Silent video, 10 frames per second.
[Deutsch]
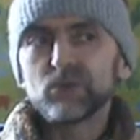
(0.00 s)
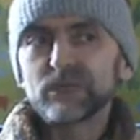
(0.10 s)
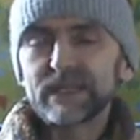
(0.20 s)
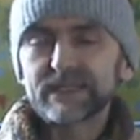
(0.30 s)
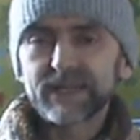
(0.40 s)

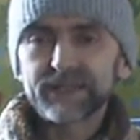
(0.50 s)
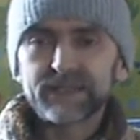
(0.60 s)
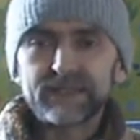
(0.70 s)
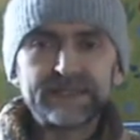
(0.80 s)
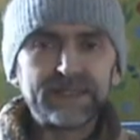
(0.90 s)
Und
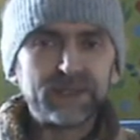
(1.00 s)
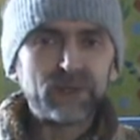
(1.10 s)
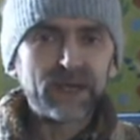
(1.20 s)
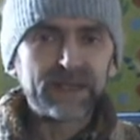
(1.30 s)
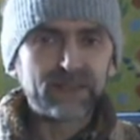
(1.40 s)
Alexander sieht
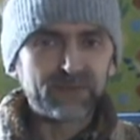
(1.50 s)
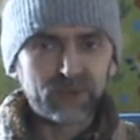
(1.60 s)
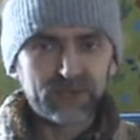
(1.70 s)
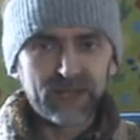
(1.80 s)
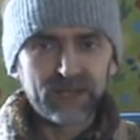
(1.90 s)
noch einen
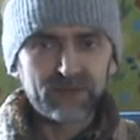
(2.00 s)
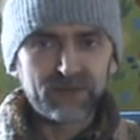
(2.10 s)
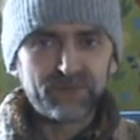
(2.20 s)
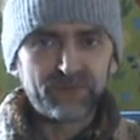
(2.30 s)
Vorteil.